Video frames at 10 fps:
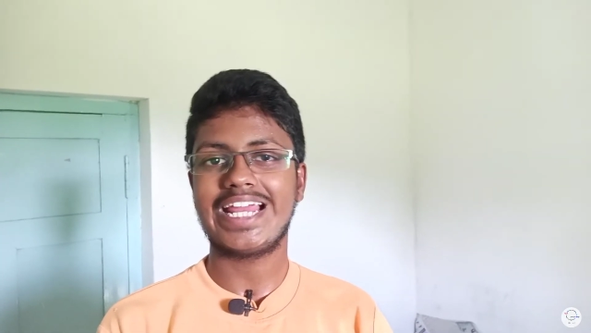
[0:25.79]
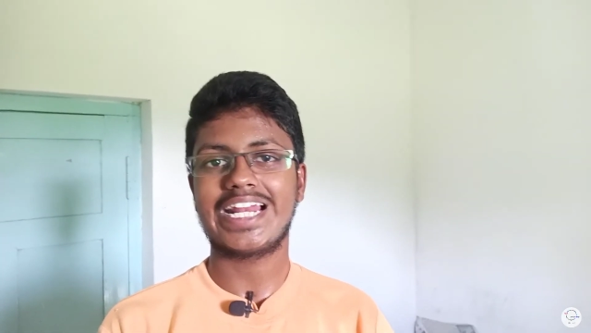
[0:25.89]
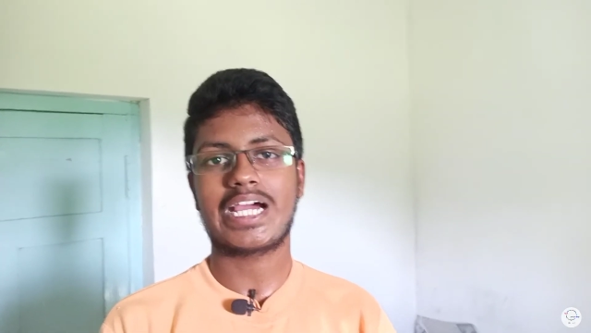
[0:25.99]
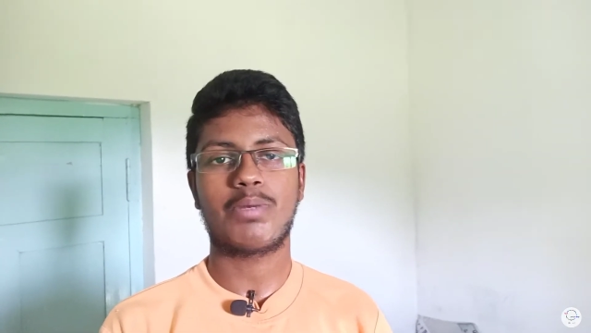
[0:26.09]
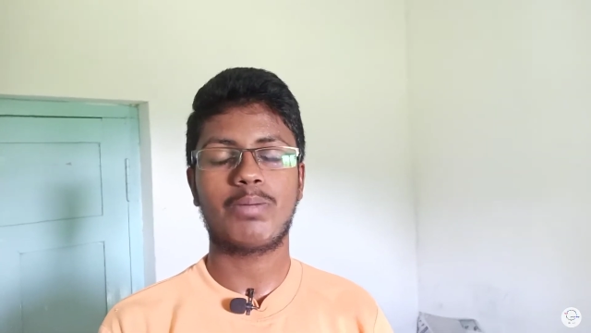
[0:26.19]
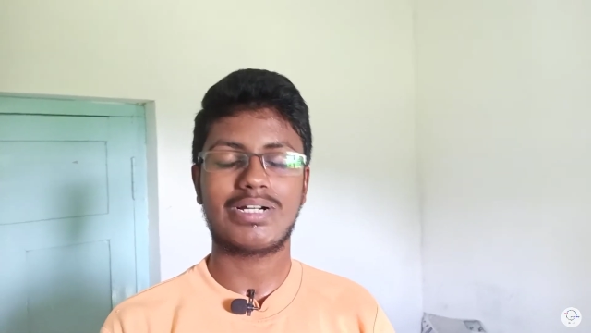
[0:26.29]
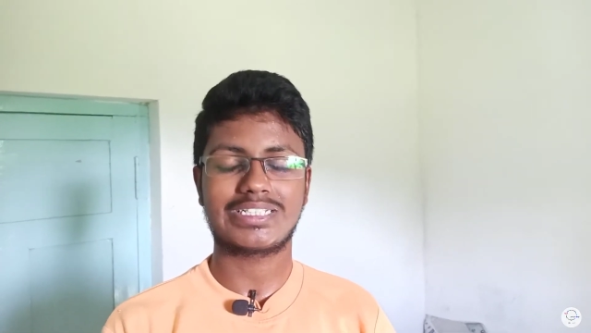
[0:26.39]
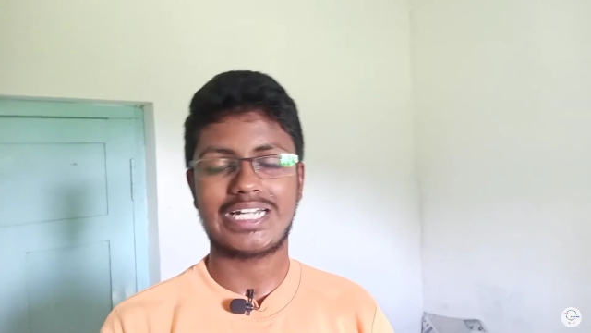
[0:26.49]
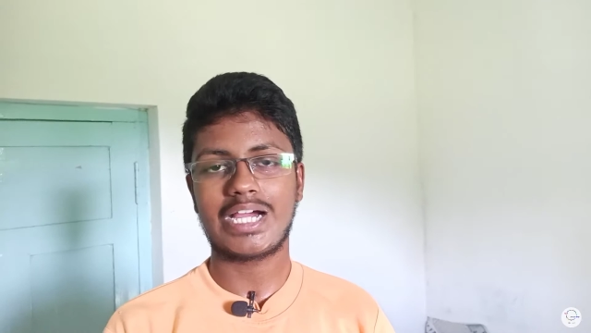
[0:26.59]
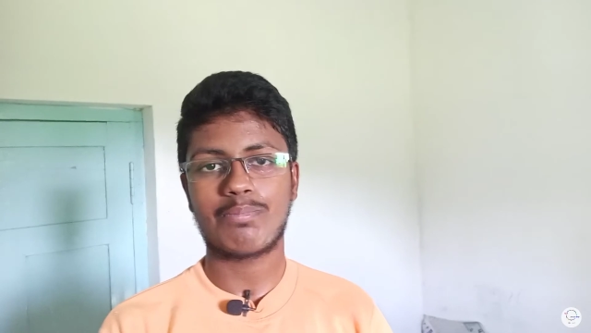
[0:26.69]
கீழே கமெண்ட்
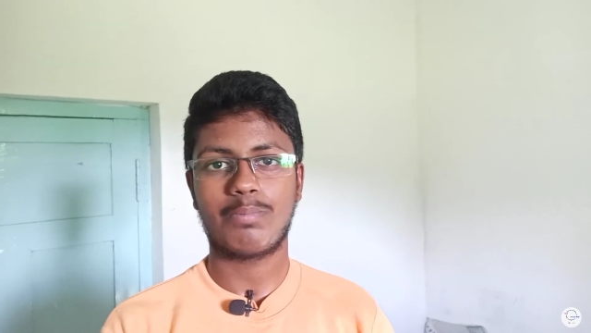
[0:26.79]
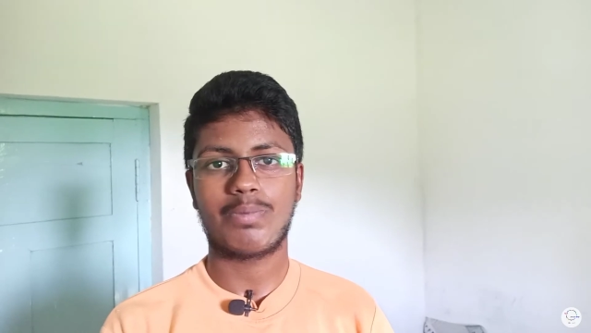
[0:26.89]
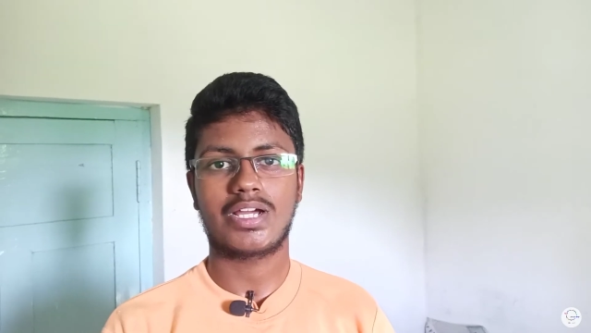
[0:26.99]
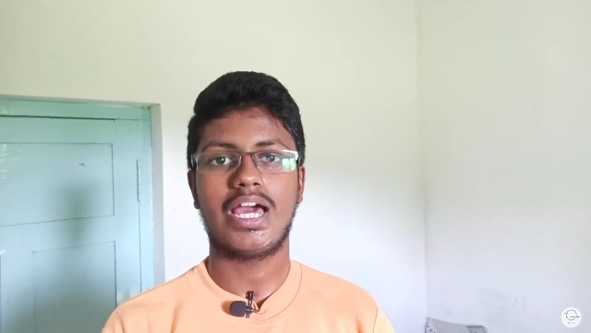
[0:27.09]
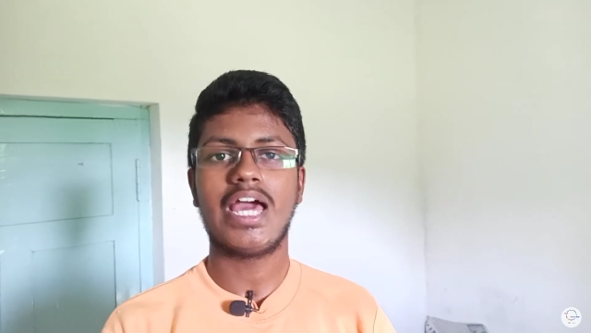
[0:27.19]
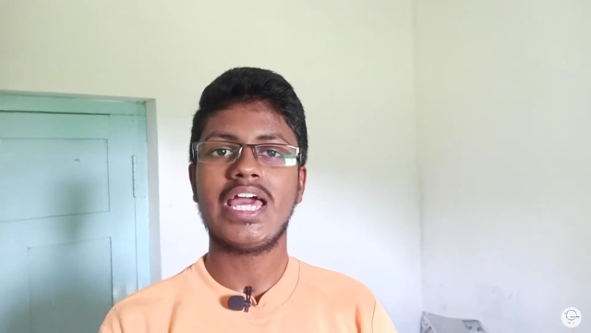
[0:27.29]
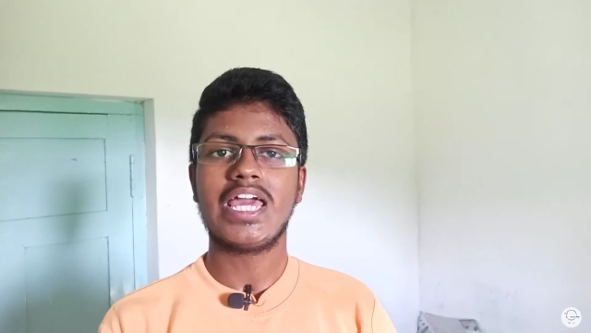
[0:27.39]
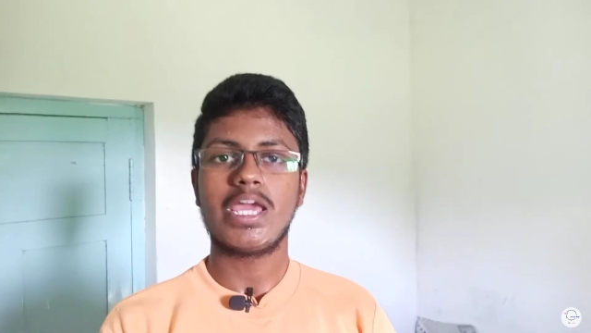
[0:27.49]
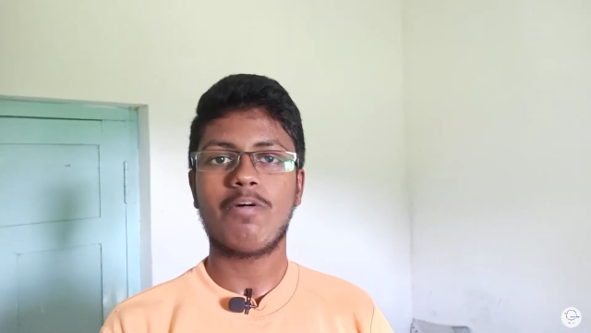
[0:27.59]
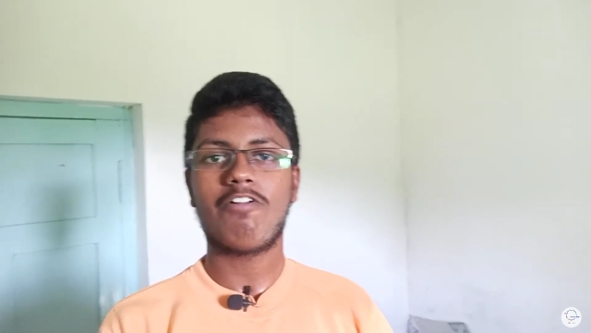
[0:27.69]
பாக்ஸில் கமெண்ட் பண்ணுங்கள்
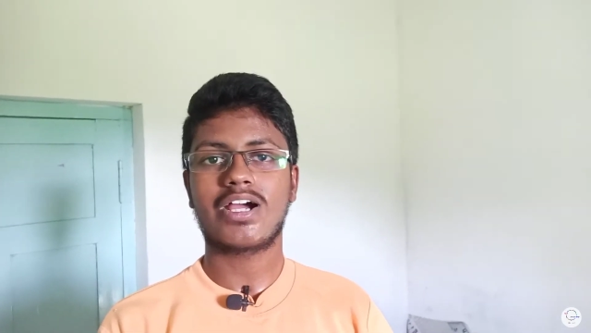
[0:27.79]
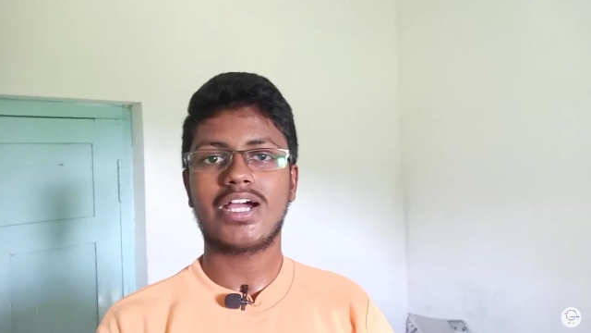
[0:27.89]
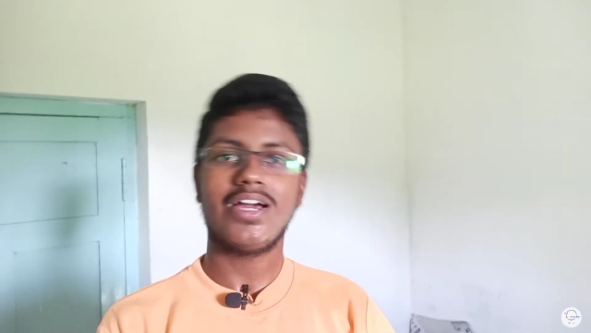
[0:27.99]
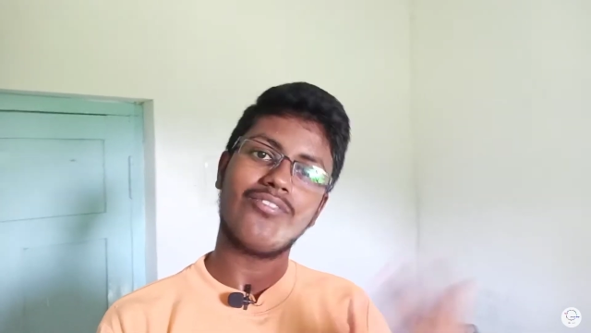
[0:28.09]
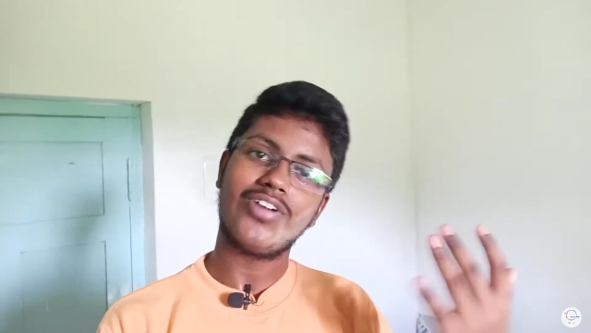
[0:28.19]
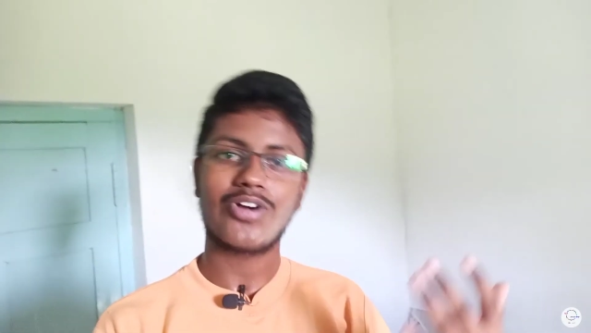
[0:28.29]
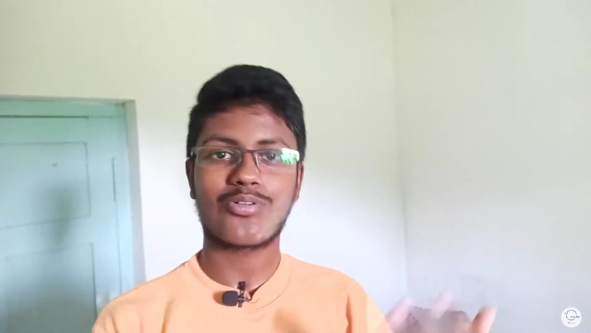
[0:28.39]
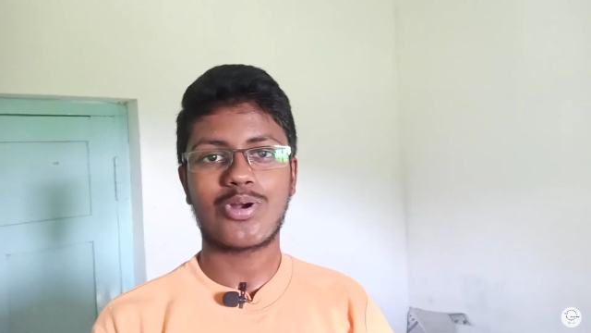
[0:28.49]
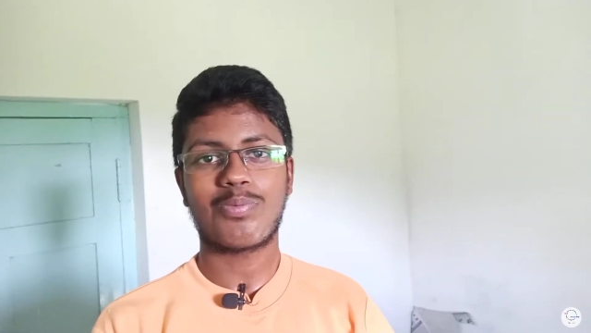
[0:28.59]
இப்போ வாங்க வீடியோக்குள்ளே